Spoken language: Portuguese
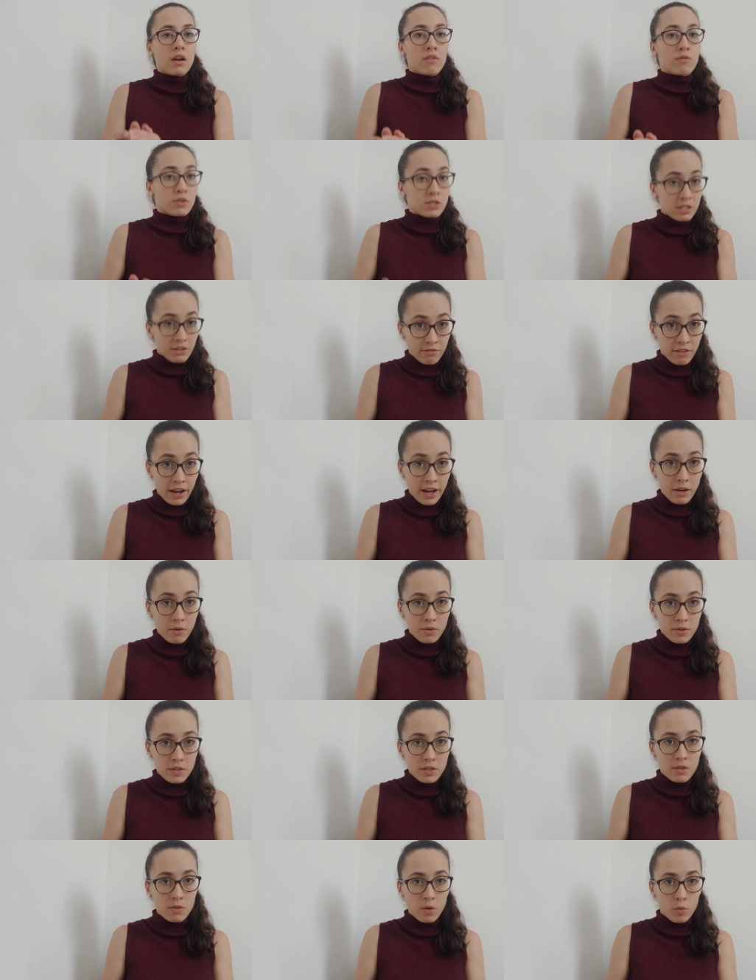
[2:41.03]
você vai
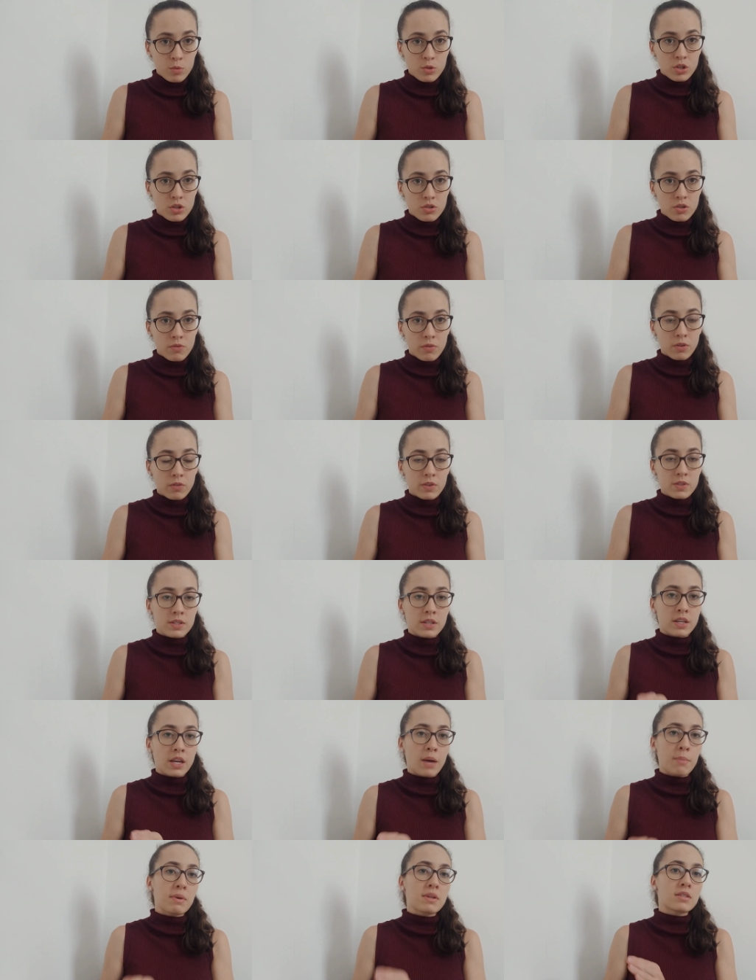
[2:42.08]
conseguir o objetivo que
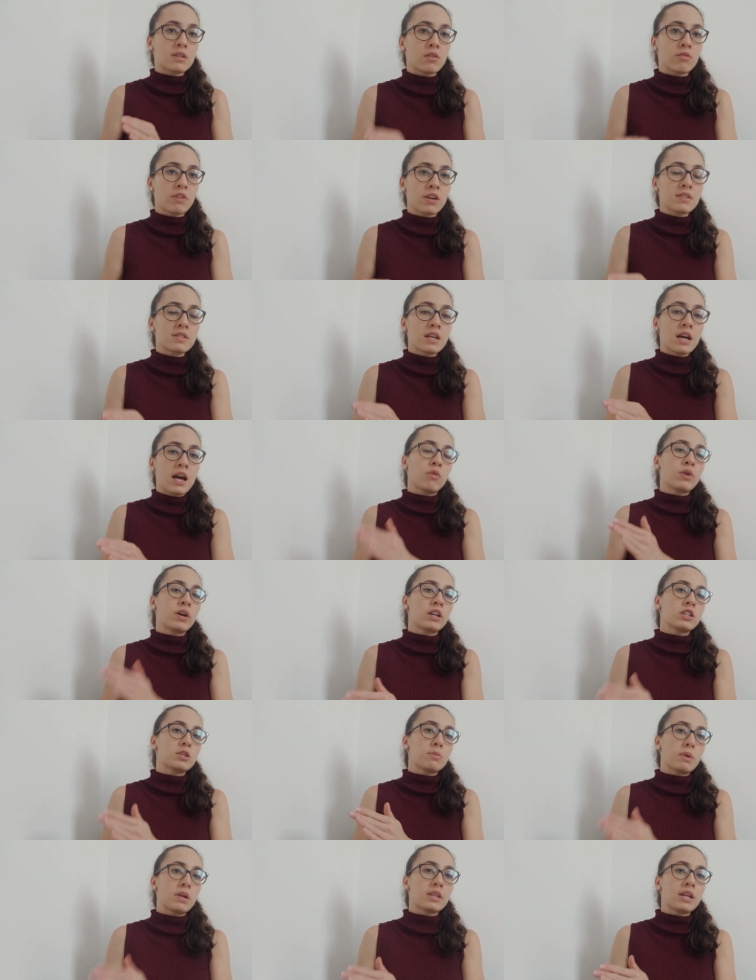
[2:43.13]
você quer, mas talvez
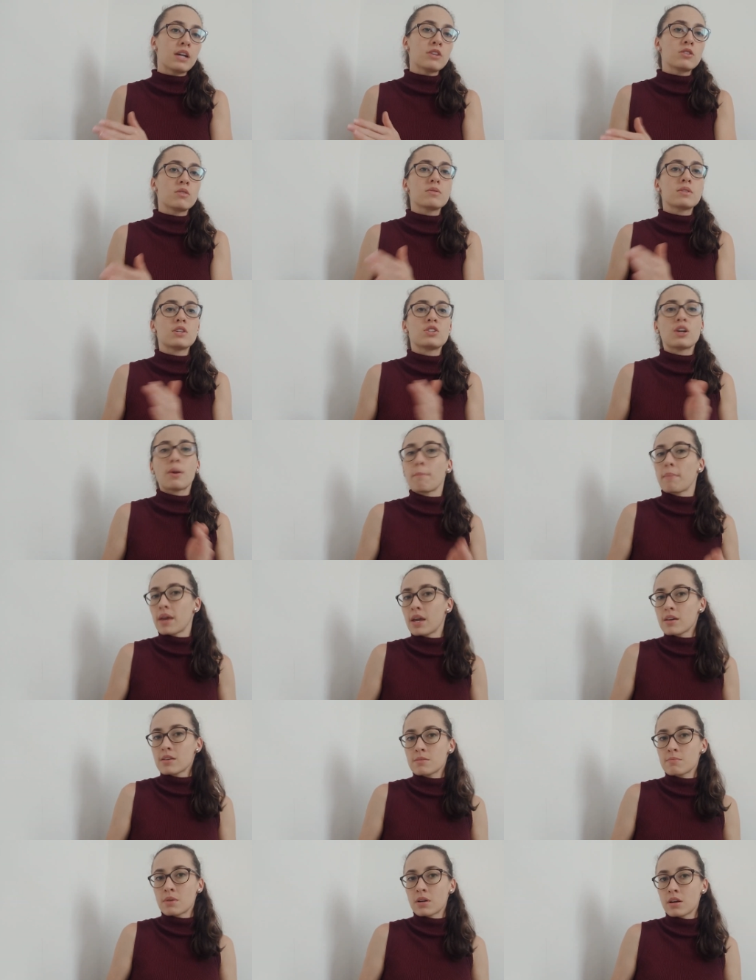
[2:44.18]
lucratividade não seja a
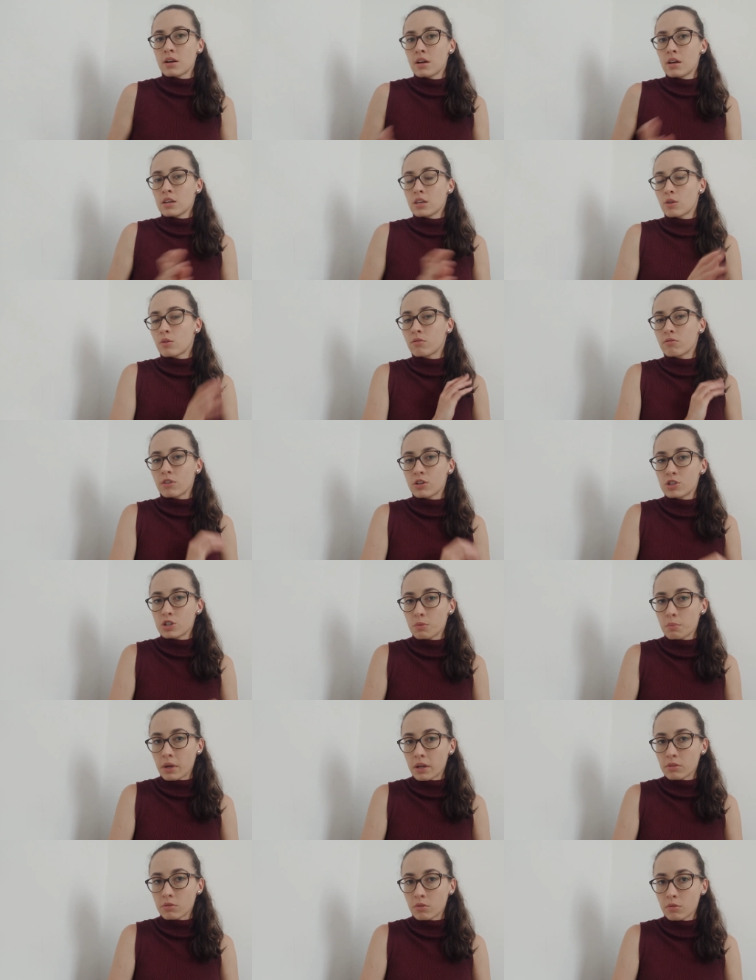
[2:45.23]
mesma que o
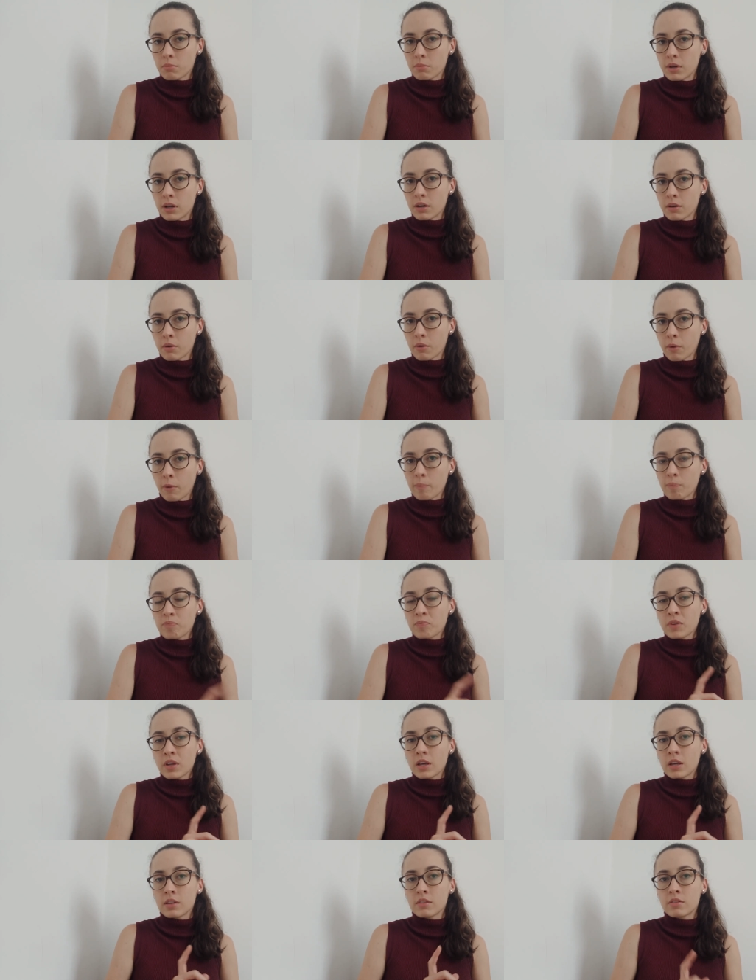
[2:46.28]
investimento no banco.
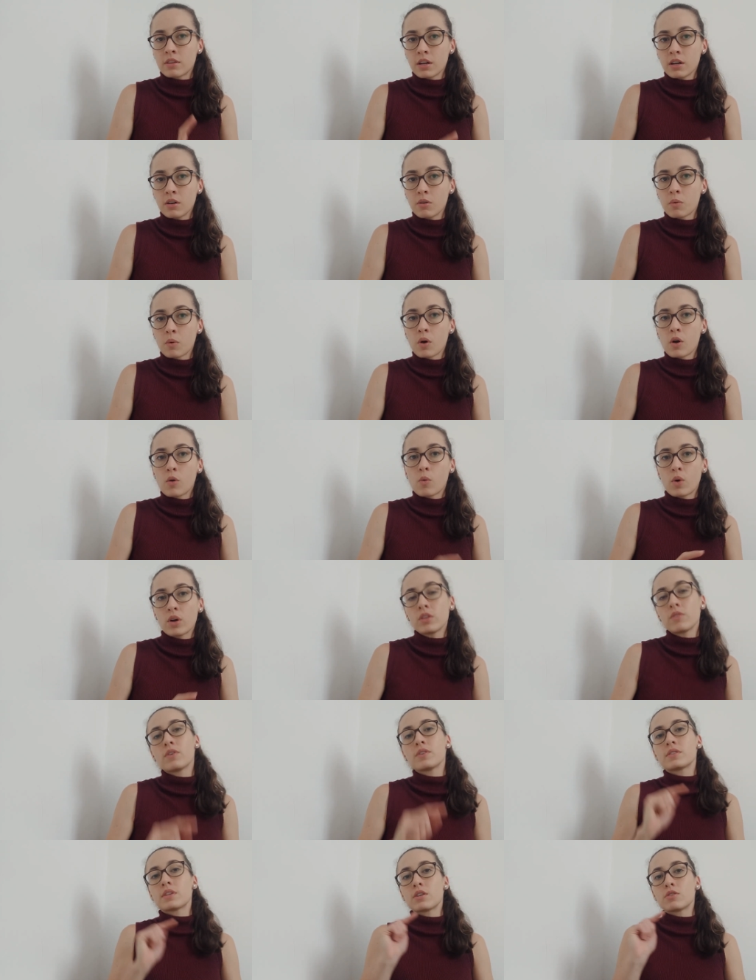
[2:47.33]
Então,
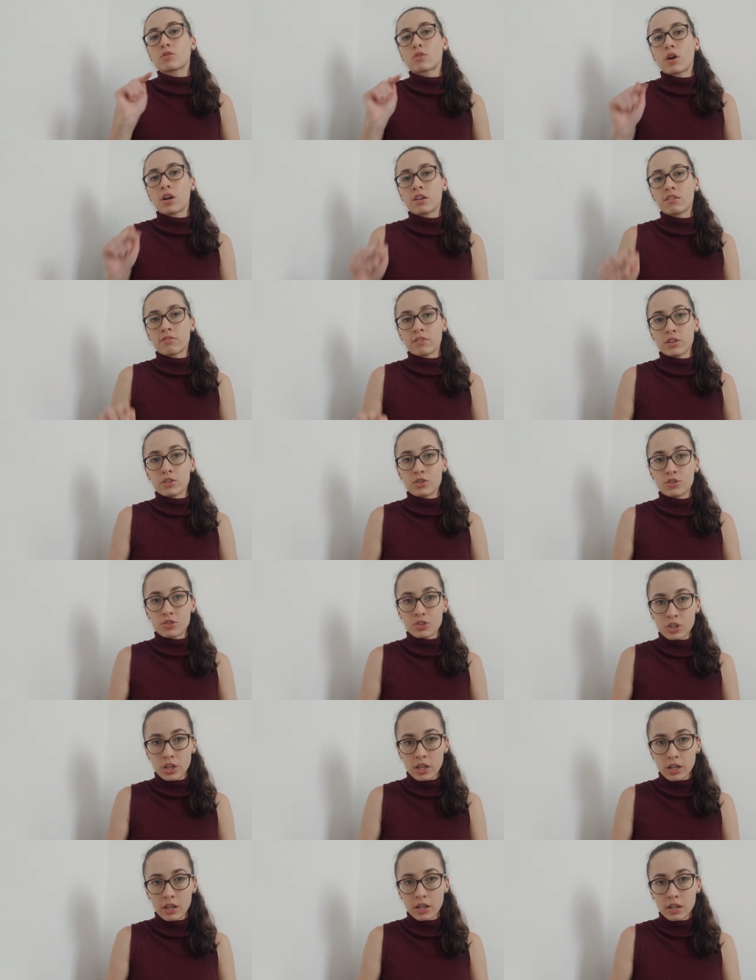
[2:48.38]
quando você escolhe
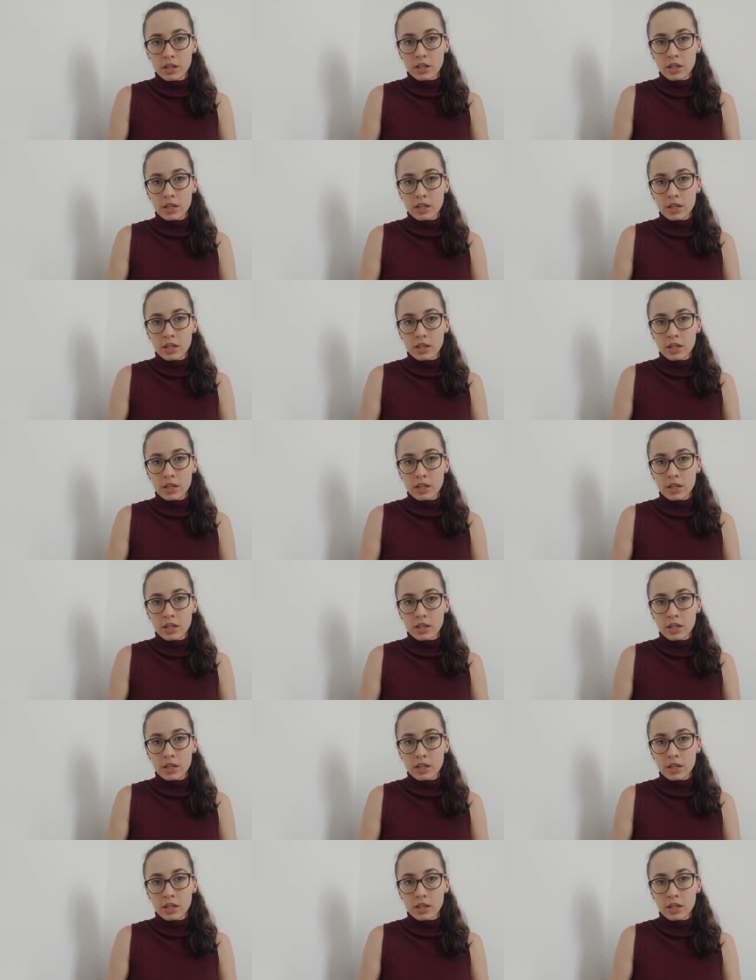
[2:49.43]
investir,